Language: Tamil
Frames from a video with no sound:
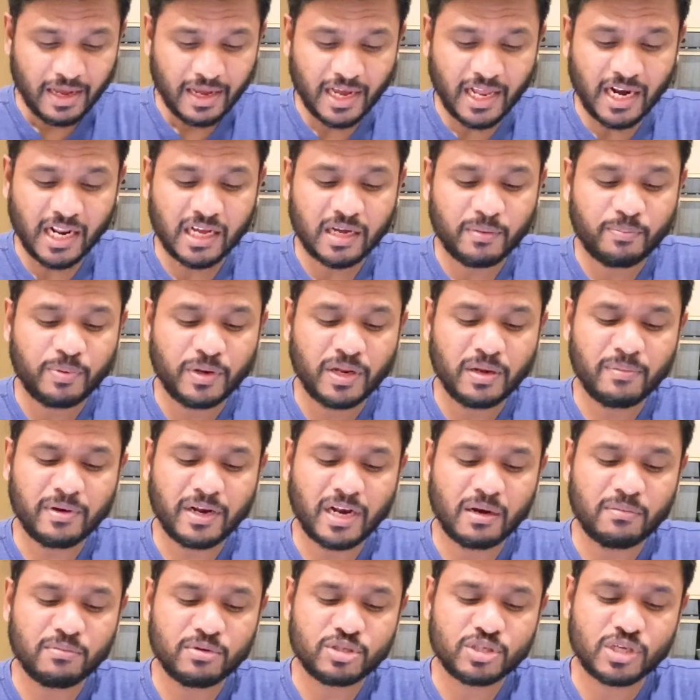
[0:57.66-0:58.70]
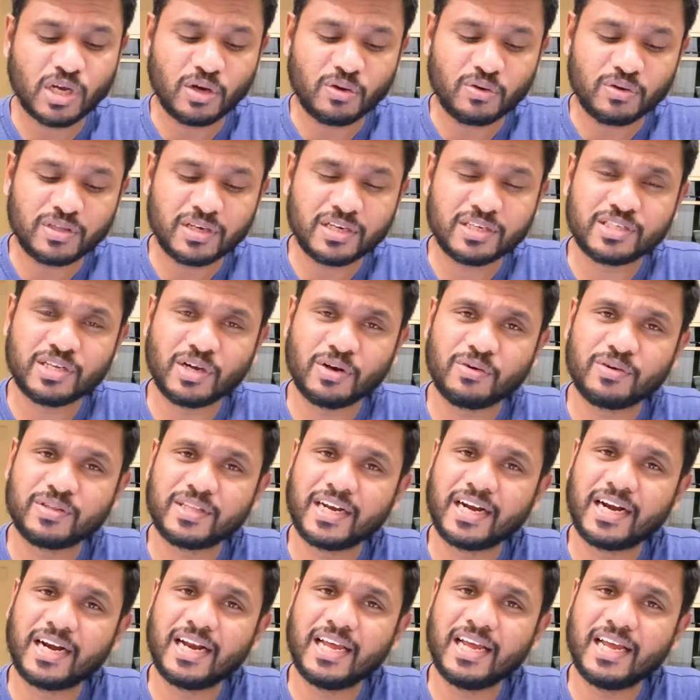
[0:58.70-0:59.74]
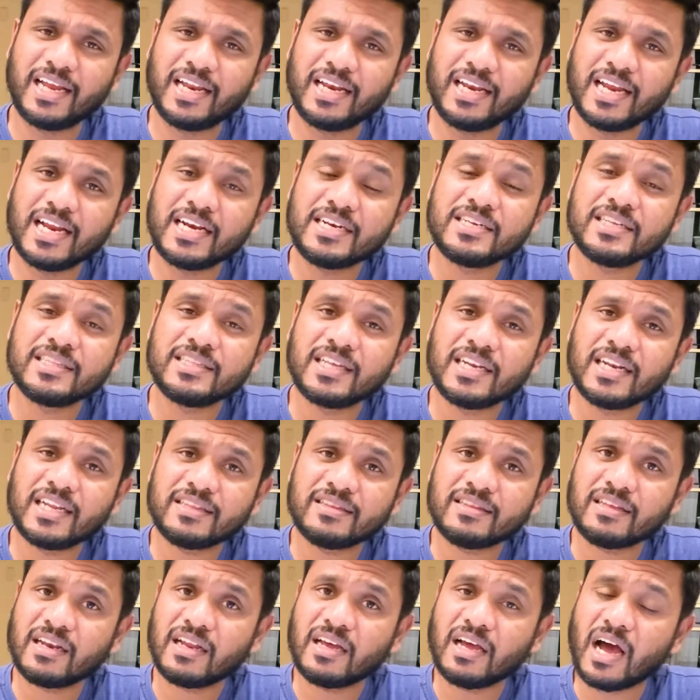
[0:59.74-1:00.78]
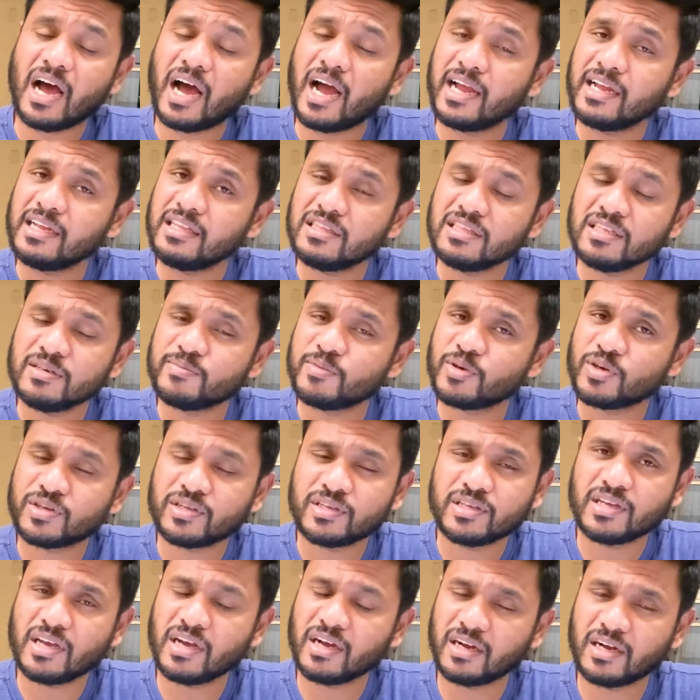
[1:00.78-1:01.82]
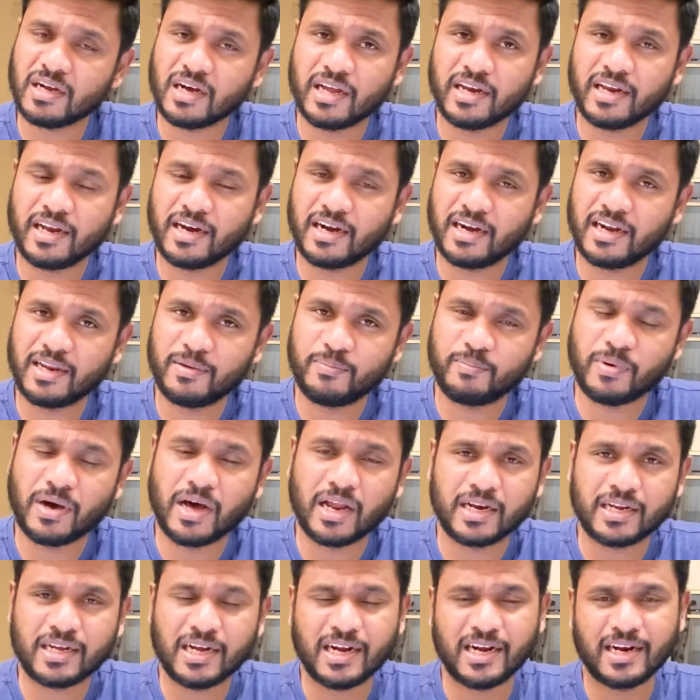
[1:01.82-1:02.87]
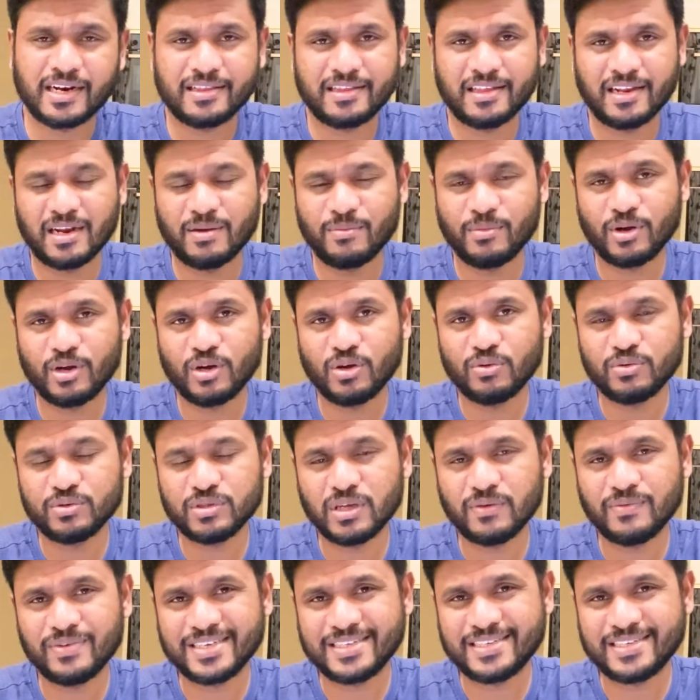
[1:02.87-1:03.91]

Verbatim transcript: எனக்கு பிரியமா நண்பு சகோதர சகோதரிகளே நேற்று தினத்தில் ஐந்து முக்கிய காரியங்களை பார்க்க கட்ட நமக்கு உதவி